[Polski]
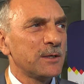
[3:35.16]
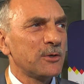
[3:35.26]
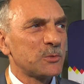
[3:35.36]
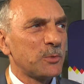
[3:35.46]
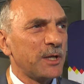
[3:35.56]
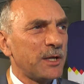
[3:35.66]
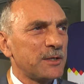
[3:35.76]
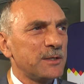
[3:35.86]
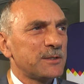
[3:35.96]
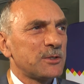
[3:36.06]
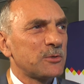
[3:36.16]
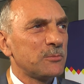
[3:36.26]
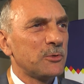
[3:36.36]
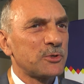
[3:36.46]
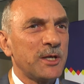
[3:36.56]
gospodarki,
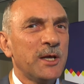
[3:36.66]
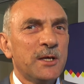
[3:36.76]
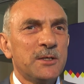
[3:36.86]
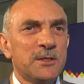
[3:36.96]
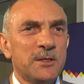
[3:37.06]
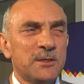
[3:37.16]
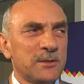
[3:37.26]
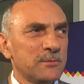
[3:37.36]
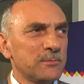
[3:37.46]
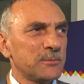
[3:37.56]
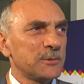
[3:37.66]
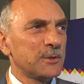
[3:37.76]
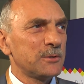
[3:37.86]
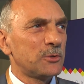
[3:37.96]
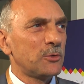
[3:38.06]
zresztą Boże,
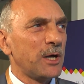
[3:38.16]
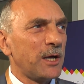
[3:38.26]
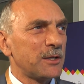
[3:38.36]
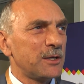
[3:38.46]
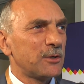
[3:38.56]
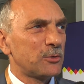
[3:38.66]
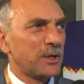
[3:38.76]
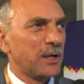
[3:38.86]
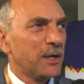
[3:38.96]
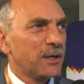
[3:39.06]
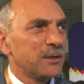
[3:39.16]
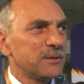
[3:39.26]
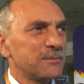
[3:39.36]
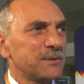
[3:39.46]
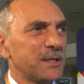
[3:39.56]
drukarki, które
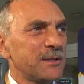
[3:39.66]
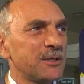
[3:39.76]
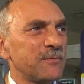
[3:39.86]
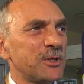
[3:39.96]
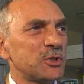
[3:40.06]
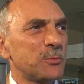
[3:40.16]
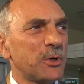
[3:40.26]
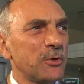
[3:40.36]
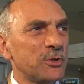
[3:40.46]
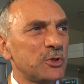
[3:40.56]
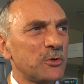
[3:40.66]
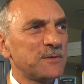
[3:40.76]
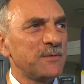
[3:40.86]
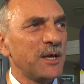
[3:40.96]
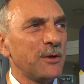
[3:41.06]
w naszym regionie się
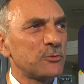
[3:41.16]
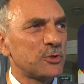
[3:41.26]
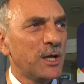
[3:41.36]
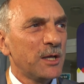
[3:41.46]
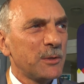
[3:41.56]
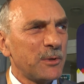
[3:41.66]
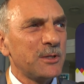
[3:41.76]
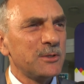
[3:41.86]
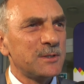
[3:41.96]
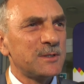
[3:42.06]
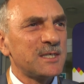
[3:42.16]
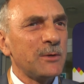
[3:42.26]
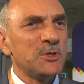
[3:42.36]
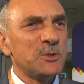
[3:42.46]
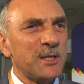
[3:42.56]
rozwijają, czy naprawdę
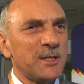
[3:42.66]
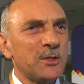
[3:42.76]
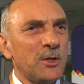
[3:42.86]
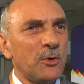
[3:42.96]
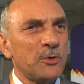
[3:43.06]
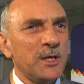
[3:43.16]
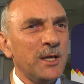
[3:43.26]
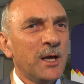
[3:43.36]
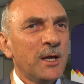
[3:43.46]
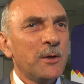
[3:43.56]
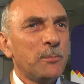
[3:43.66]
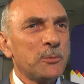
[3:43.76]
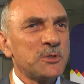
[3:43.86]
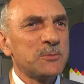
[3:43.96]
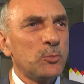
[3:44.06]
cały świat technologii
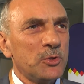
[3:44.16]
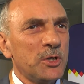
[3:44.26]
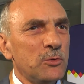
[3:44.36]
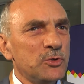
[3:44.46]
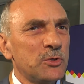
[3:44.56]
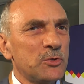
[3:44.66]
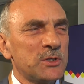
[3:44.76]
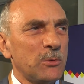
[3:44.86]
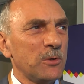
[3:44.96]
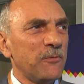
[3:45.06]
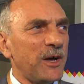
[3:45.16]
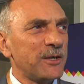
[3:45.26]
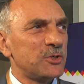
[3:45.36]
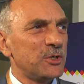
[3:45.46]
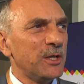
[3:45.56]
poprzez młodych ludzi, którzy są
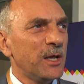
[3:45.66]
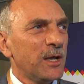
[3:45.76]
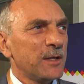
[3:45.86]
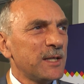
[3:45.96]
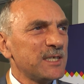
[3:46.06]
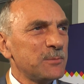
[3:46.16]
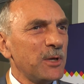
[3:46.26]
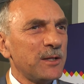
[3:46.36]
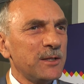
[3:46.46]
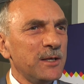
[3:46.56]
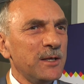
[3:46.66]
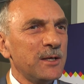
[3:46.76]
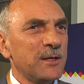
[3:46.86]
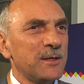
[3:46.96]
otwarci na zmiany,